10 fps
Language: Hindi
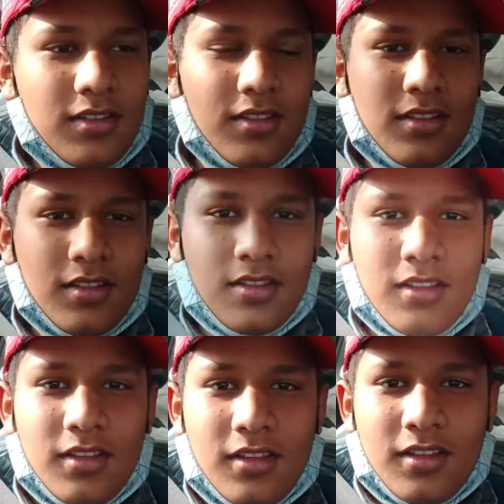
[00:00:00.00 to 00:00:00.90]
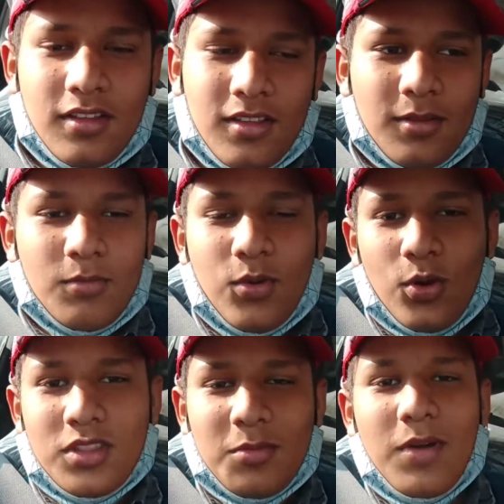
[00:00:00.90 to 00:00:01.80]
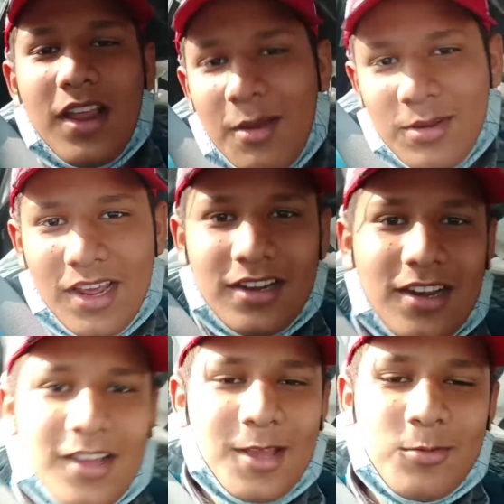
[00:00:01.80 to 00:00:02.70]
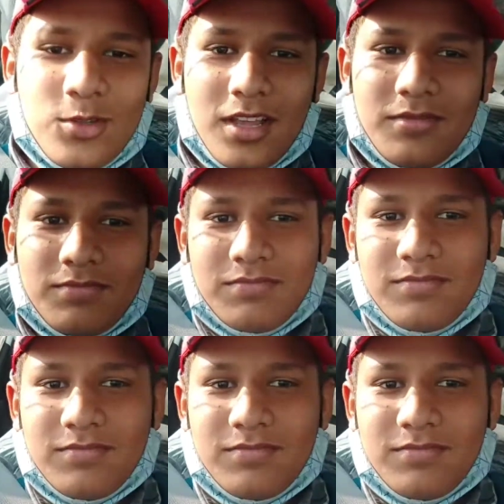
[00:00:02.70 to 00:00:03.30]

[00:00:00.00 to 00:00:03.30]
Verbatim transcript: बिरयानी कैसी लगी तुझे बहुत ही बढ़िया बिरयानी लगी मुझे